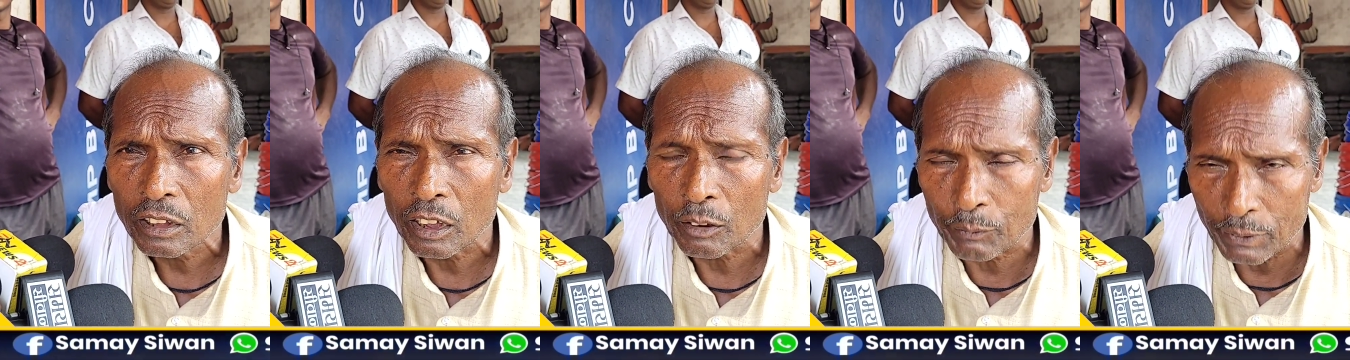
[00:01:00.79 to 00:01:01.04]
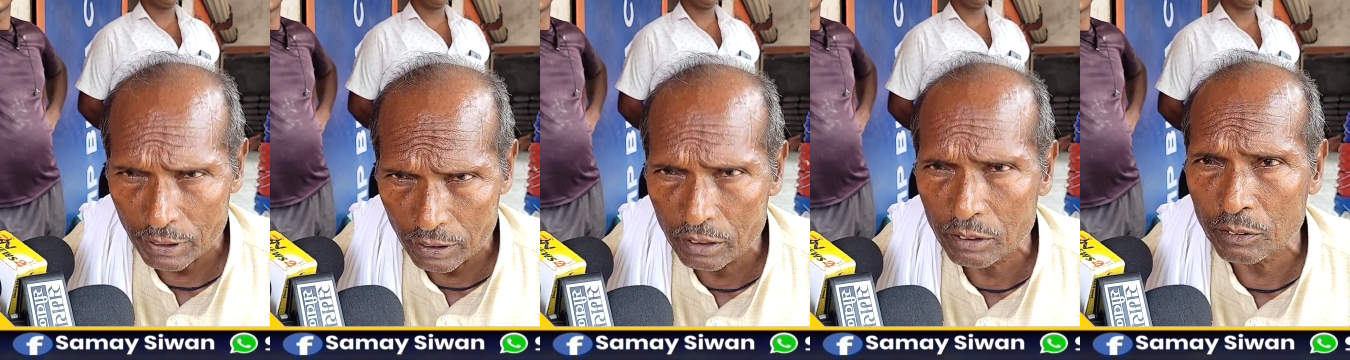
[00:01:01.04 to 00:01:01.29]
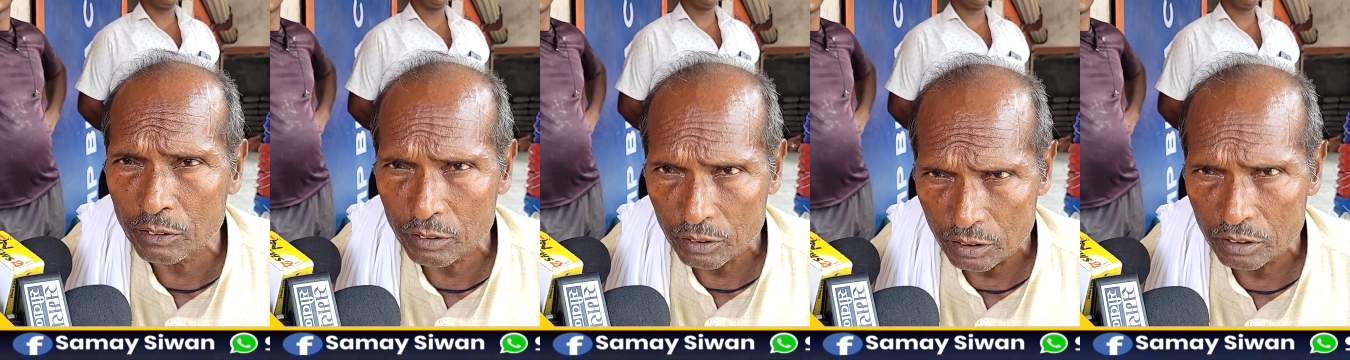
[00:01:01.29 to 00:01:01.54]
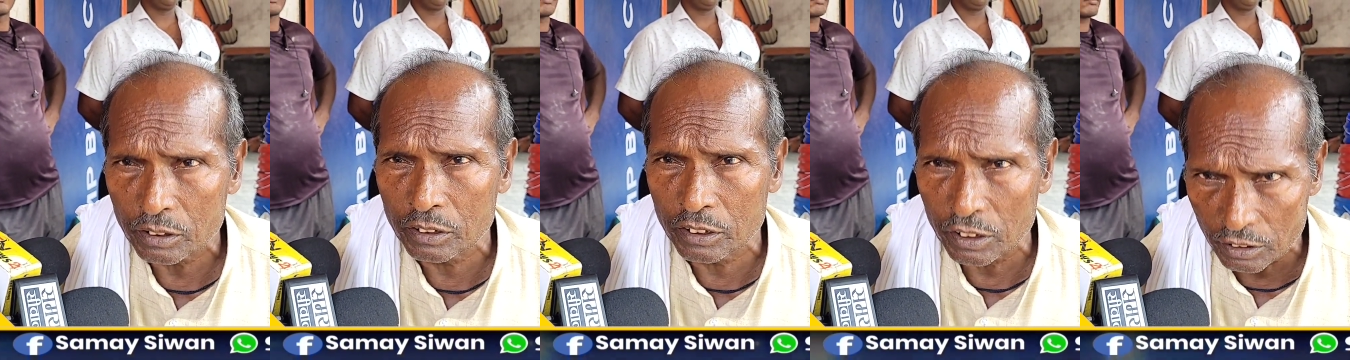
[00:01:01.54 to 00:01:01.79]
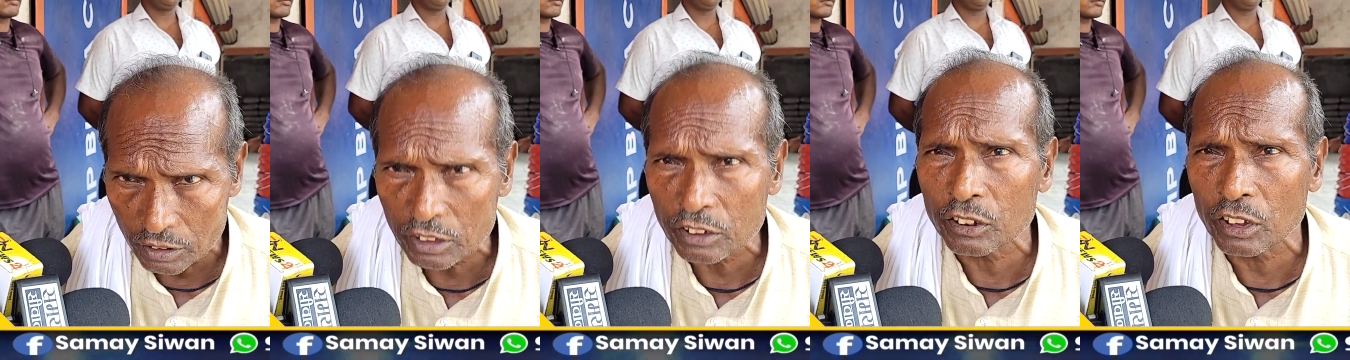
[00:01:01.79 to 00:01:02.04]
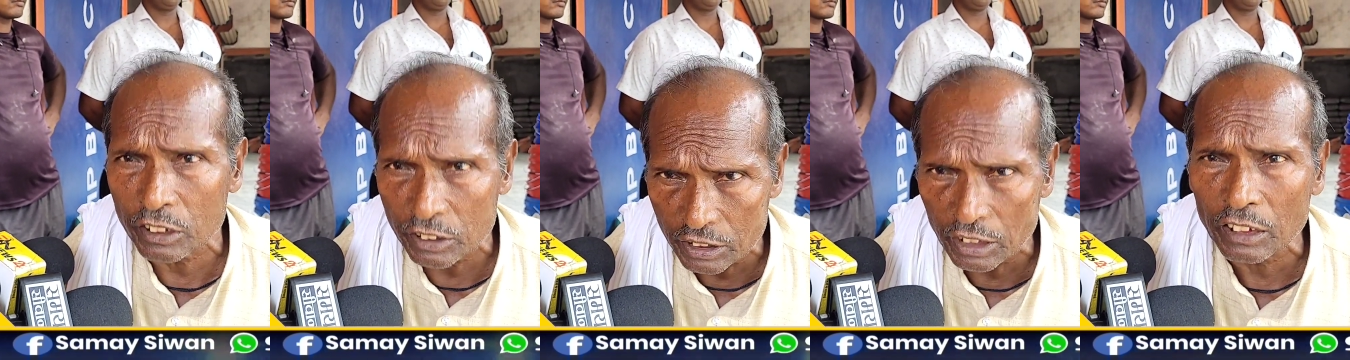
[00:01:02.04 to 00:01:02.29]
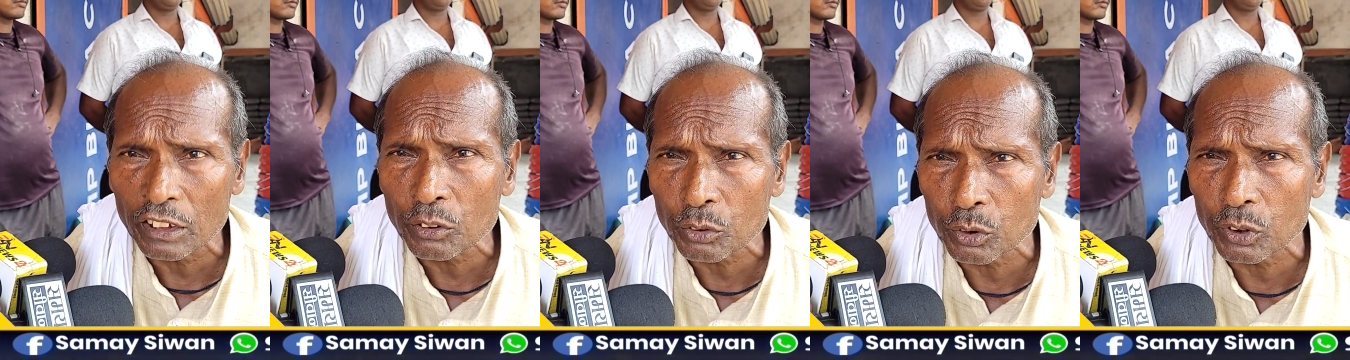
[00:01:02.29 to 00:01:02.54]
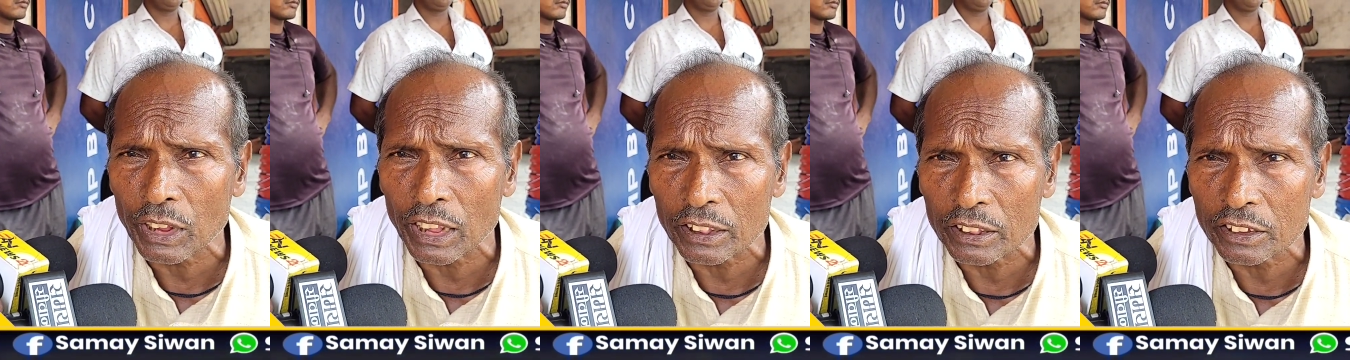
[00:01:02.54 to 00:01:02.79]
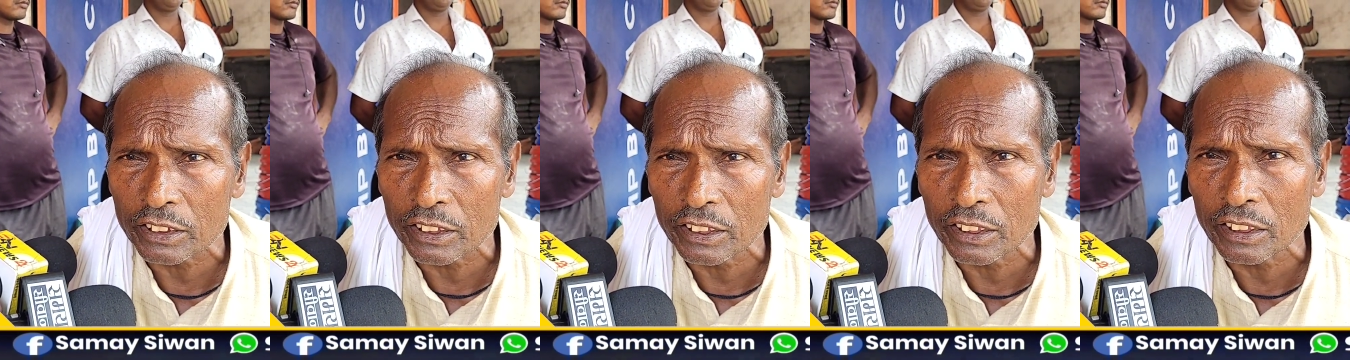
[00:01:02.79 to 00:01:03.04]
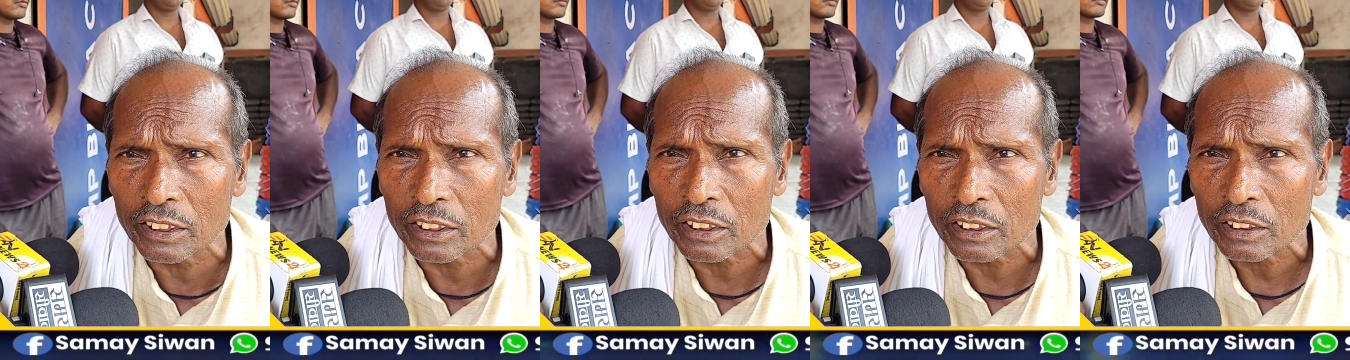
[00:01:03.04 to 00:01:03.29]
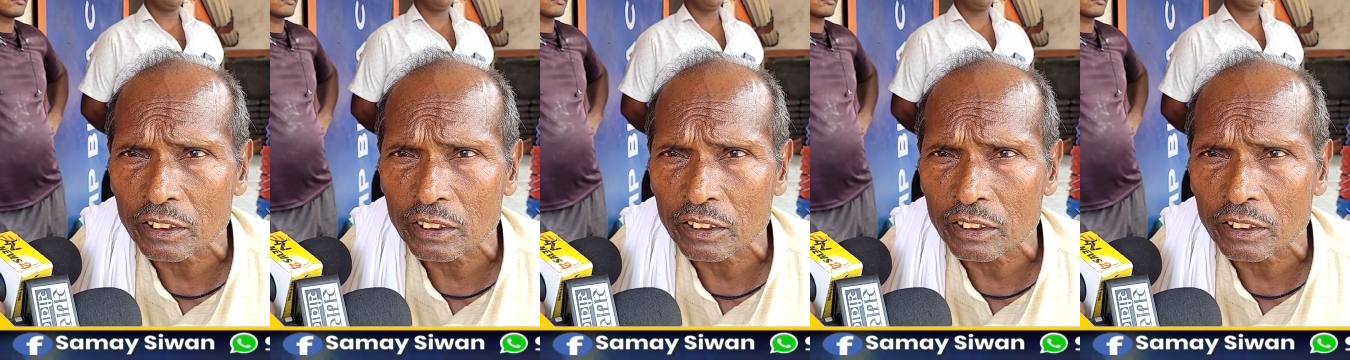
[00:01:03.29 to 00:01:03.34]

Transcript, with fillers: हमारी इज्जत की धजिया न उड़ा दिए